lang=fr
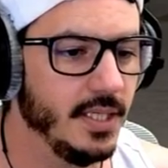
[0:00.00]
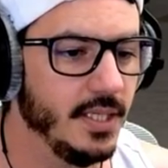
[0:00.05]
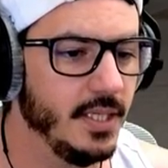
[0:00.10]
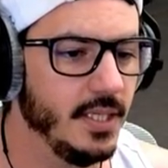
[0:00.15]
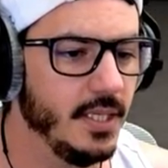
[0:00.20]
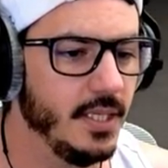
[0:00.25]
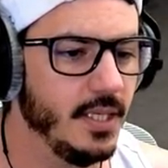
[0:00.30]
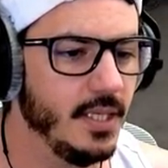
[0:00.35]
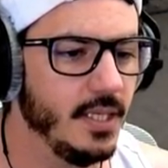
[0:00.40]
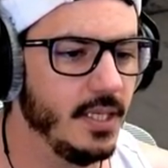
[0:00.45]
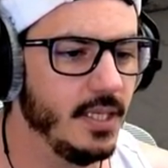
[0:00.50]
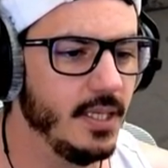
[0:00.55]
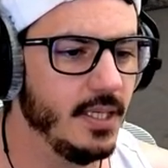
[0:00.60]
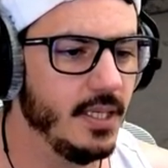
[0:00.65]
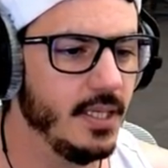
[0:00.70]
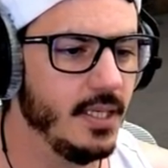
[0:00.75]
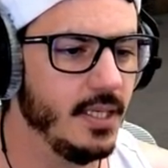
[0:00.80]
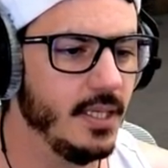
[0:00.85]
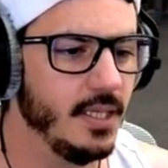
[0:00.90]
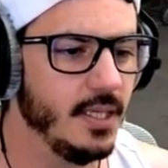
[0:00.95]

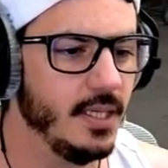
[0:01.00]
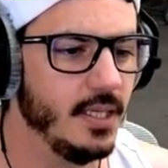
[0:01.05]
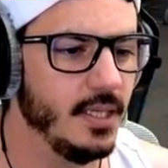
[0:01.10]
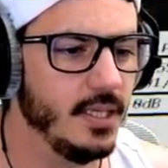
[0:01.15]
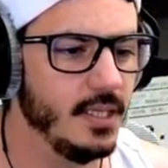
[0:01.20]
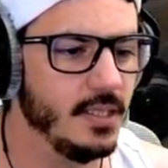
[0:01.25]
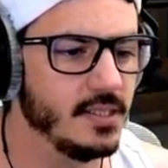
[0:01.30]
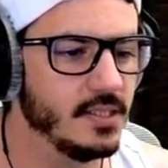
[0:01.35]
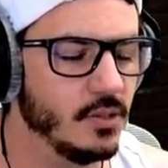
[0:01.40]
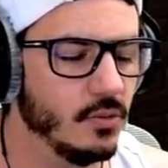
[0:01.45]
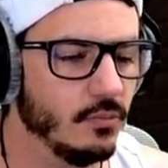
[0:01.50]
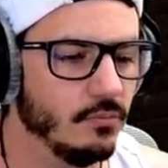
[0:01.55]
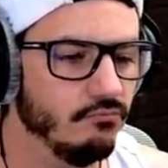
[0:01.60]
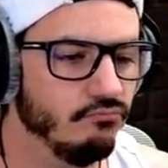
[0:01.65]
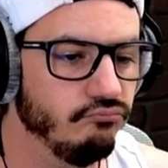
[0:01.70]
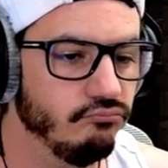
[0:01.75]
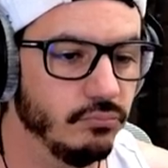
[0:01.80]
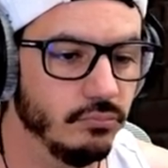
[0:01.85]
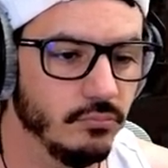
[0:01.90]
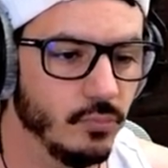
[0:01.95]
Et c'est non.
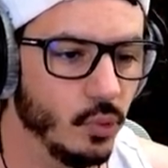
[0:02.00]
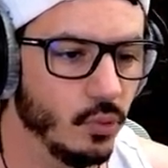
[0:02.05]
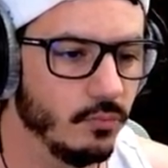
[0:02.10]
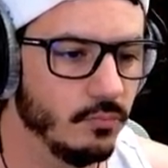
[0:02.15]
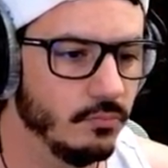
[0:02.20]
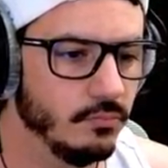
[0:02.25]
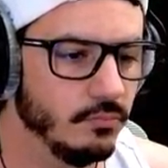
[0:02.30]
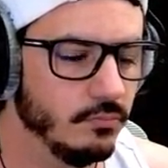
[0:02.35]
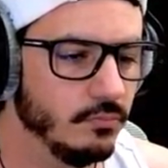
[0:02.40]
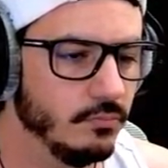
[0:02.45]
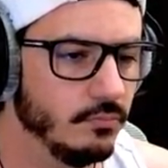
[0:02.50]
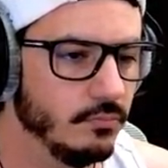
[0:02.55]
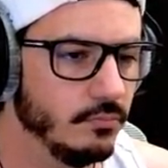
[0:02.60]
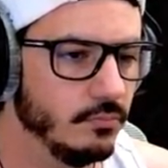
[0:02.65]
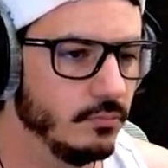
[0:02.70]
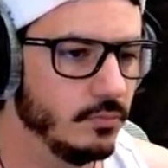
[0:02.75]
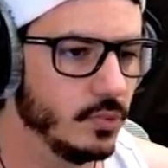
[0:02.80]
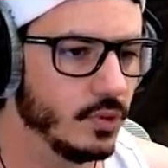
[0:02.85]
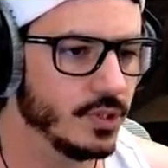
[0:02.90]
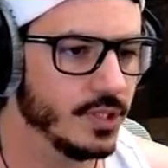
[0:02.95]

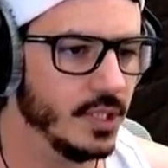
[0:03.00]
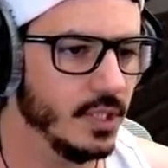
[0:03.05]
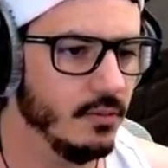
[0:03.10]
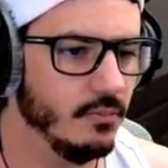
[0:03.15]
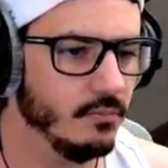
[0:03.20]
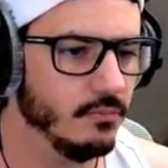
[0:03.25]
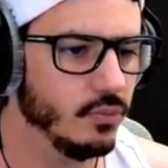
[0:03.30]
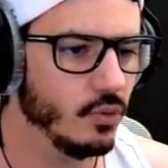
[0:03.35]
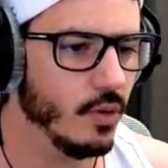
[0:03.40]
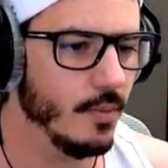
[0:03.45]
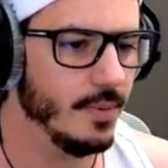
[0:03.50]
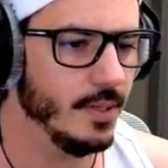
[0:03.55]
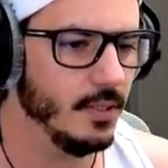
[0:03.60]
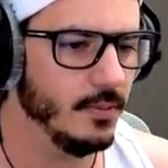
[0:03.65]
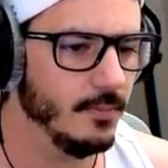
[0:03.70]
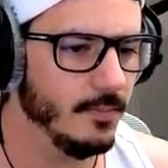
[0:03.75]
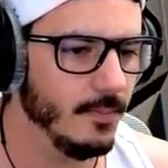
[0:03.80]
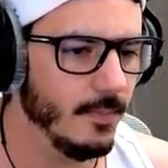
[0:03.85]
Ok, va.